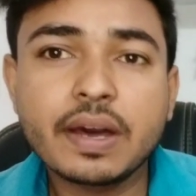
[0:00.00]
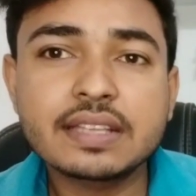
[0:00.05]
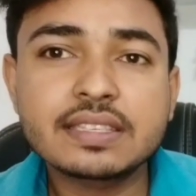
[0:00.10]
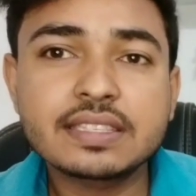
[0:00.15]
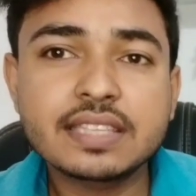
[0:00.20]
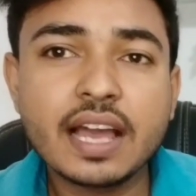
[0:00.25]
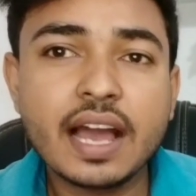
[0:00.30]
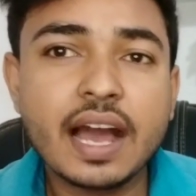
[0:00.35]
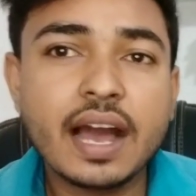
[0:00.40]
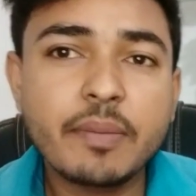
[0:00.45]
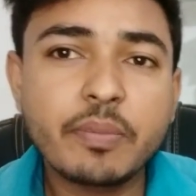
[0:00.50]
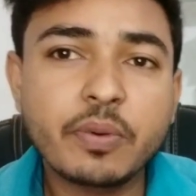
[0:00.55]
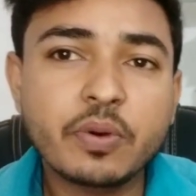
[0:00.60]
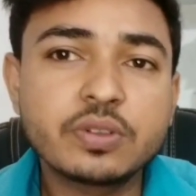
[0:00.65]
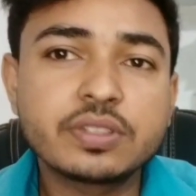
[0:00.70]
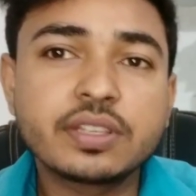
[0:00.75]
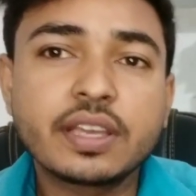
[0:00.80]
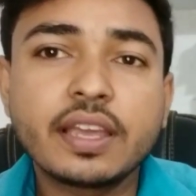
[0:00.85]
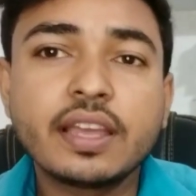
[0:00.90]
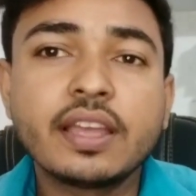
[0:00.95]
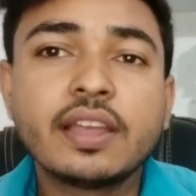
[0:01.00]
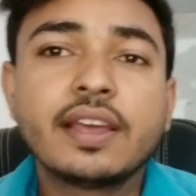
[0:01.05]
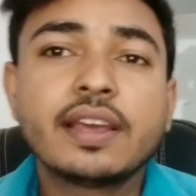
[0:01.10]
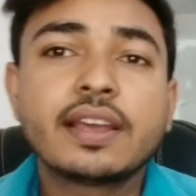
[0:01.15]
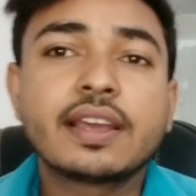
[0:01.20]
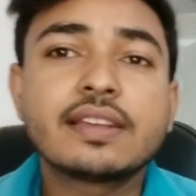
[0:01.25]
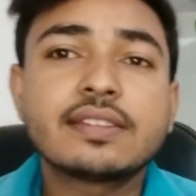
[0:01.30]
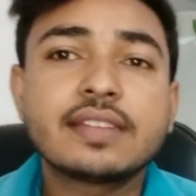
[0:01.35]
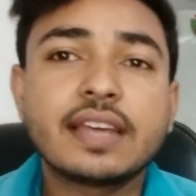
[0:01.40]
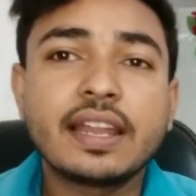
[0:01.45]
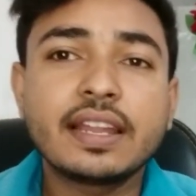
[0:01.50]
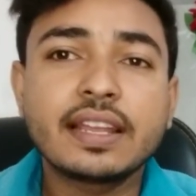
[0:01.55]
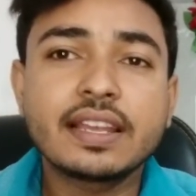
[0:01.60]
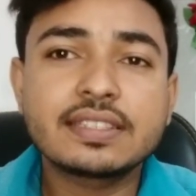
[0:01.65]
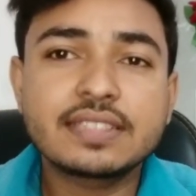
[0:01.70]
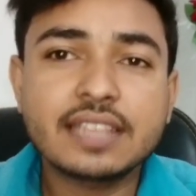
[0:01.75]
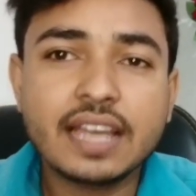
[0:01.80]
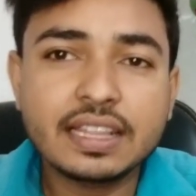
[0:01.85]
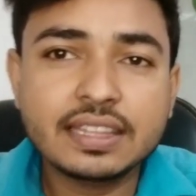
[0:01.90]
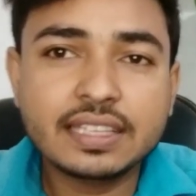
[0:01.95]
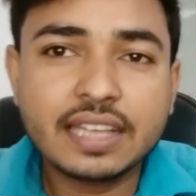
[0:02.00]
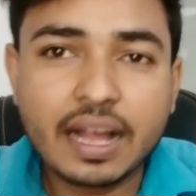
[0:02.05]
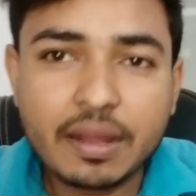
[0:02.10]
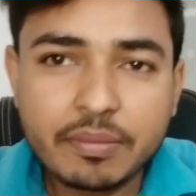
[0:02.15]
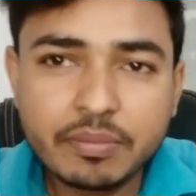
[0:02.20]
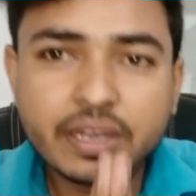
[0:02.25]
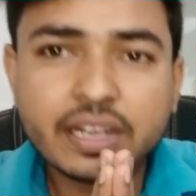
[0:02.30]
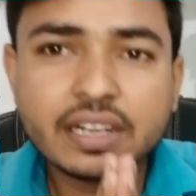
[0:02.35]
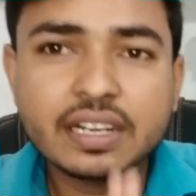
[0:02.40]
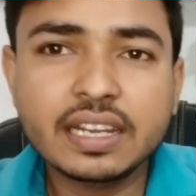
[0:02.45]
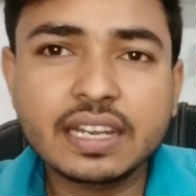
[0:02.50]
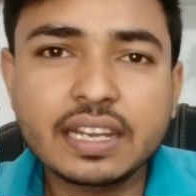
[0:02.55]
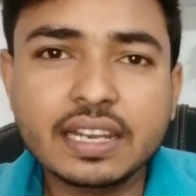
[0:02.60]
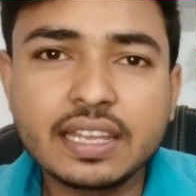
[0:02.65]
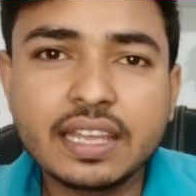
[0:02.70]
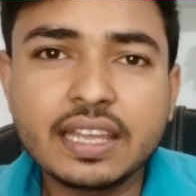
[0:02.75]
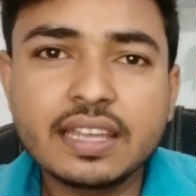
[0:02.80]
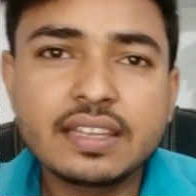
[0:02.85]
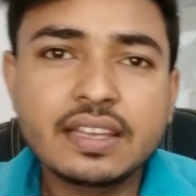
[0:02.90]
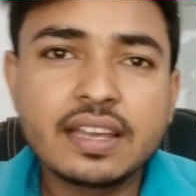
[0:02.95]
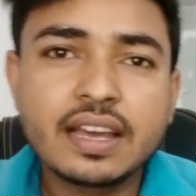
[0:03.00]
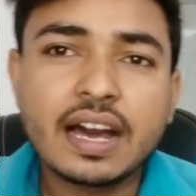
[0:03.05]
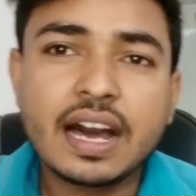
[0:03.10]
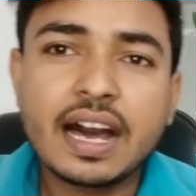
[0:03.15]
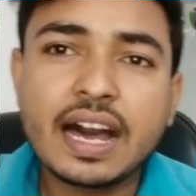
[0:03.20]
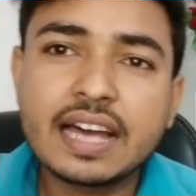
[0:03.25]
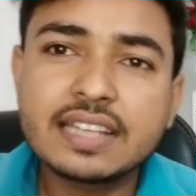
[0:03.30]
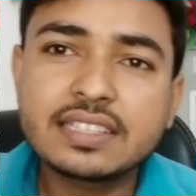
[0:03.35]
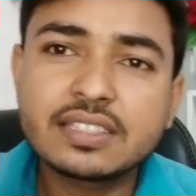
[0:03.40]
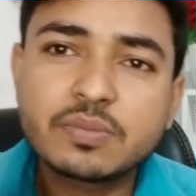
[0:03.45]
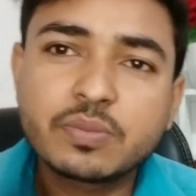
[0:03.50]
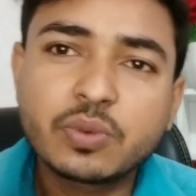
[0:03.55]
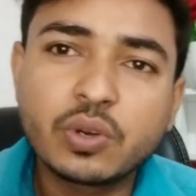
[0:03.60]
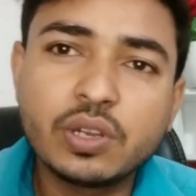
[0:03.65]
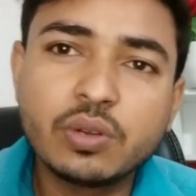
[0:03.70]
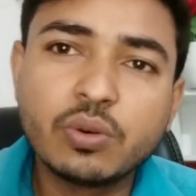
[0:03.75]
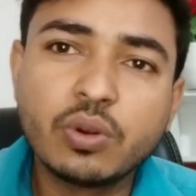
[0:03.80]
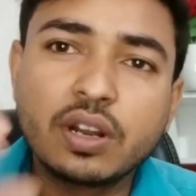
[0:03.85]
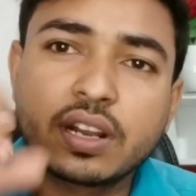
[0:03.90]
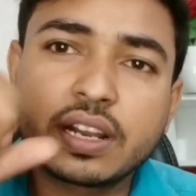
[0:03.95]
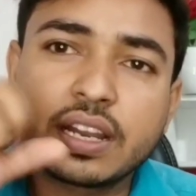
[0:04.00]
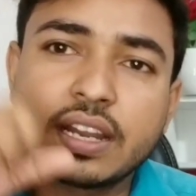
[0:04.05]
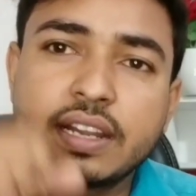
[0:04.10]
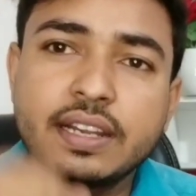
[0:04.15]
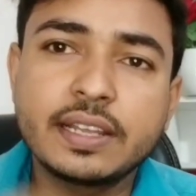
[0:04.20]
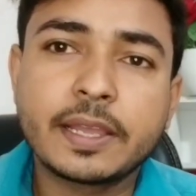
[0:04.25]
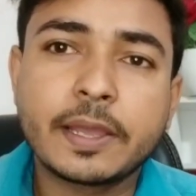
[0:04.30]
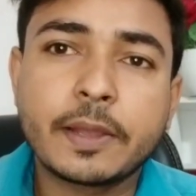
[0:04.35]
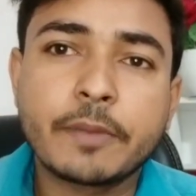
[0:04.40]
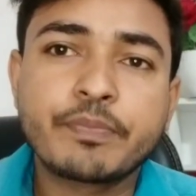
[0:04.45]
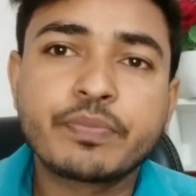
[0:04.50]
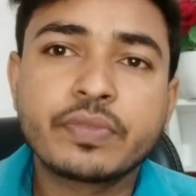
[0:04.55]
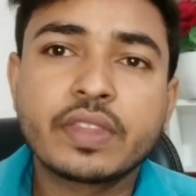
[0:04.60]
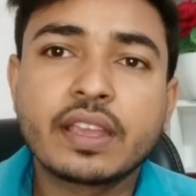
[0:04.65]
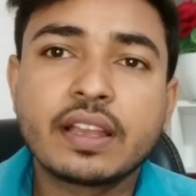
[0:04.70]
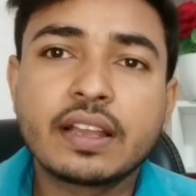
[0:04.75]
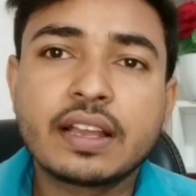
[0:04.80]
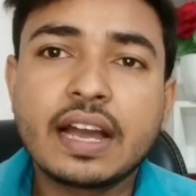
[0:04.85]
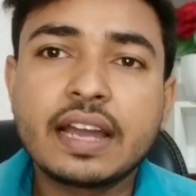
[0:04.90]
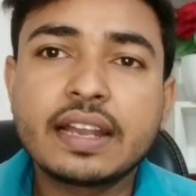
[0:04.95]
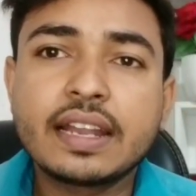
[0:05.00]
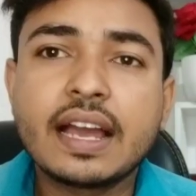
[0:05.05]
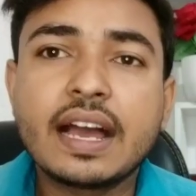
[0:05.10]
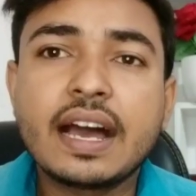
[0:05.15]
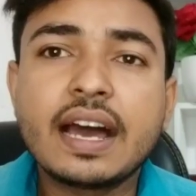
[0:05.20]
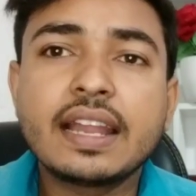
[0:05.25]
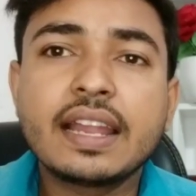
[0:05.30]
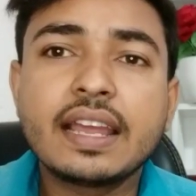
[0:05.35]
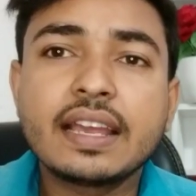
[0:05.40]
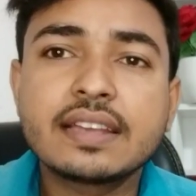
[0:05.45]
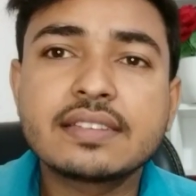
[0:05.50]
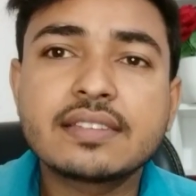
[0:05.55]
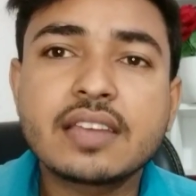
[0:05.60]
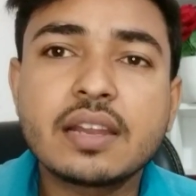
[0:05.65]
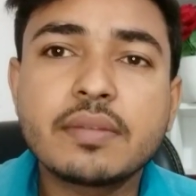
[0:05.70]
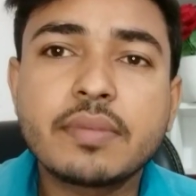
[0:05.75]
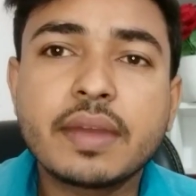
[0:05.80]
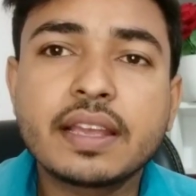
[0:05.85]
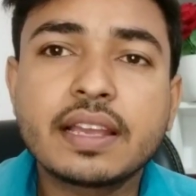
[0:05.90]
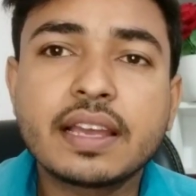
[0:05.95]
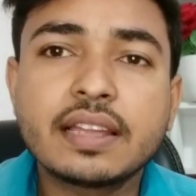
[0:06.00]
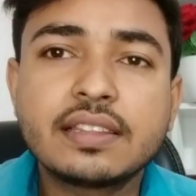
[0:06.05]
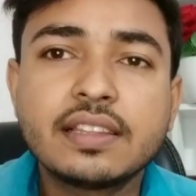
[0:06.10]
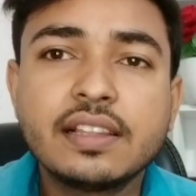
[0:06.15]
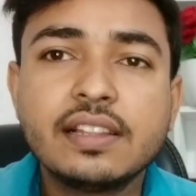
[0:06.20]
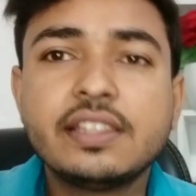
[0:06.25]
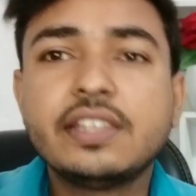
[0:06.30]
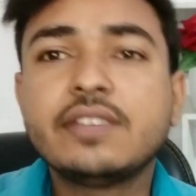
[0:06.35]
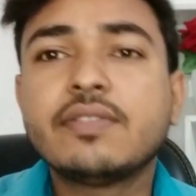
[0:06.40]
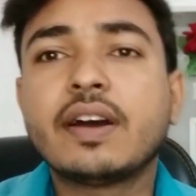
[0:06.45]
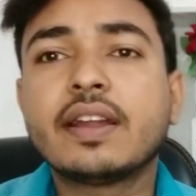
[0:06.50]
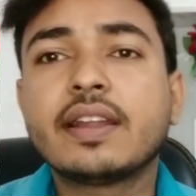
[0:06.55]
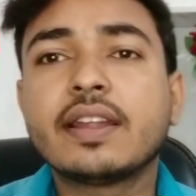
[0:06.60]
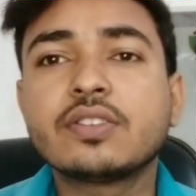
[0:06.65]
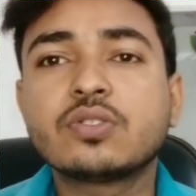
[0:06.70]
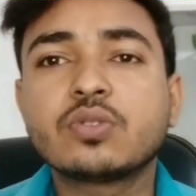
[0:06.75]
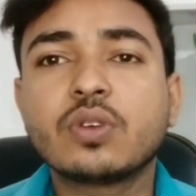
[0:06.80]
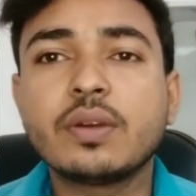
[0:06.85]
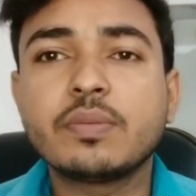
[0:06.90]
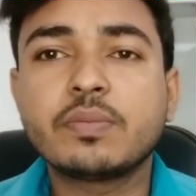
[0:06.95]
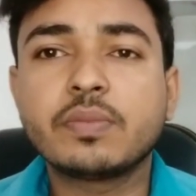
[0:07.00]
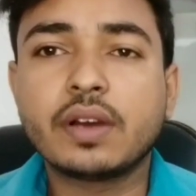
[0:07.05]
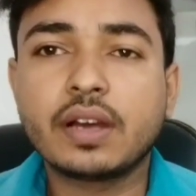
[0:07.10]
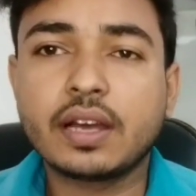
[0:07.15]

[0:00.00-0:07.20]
बादशाह आ पहुंच गए खेसारी के साथ काम करने के लिए आज बॉलीवुड रेडी है गाना आ रहा है खेसारी भाई का दिल दीवाना जो है